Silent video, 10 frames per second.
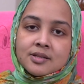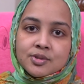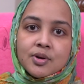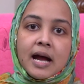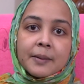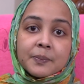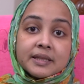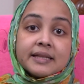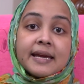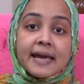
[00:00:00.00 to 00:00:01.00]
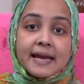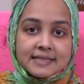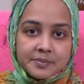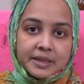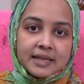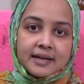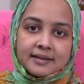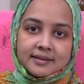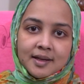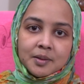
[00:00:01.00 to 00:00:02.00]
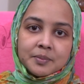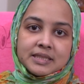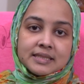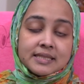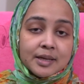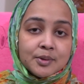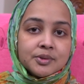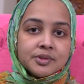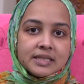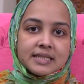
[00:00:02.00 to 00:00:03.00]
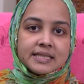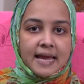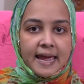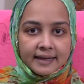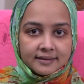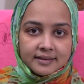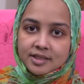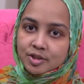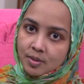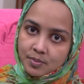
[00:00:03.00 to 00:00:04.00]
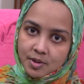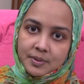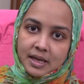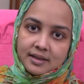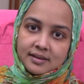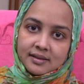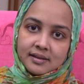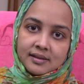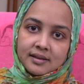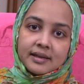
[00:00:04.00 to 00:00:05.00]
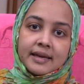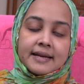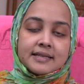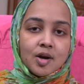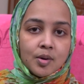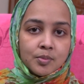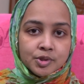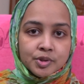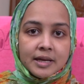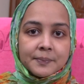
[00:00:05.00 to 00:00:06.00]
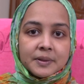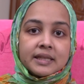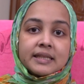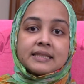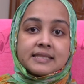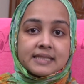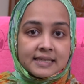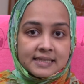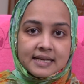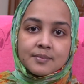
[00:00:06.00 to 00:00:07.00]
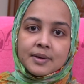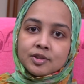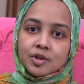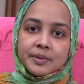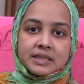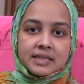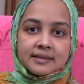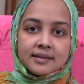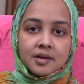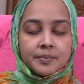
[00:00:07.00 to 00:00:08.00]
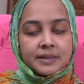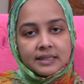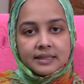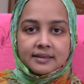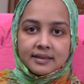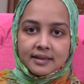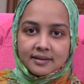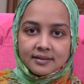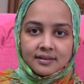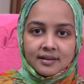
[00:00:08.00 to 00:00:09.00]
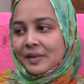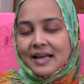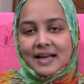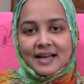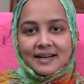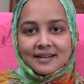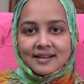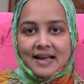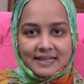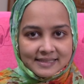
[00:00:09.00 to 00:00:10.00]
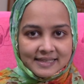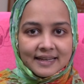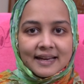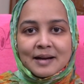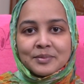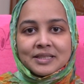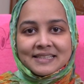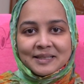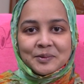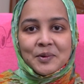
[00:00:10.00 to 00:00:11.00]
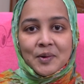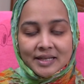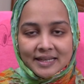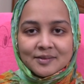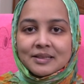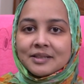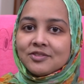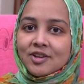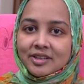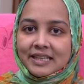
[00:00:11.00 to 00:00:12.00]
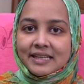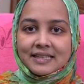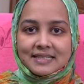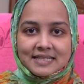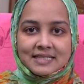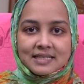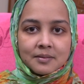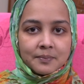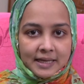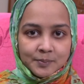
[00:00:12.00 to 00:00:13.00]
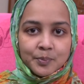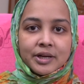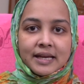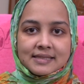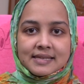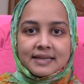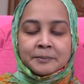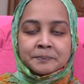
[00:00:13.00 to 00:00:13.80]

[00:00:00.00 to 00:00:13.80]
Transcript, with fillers: সো আপনাদেরকে এটা মাথায় রাখতে হবে যে যে কোনো জিনিস একদিনে সম্ভব না এটা অবশ্যই আপনাদেরকে চেষ্টার মাধ্যমে শিখতে হবে দিনে দিনে আর আজকে আমার যেহেতু অনেকগুলো ব্লগিং এডিট বাদ পড়ে আছে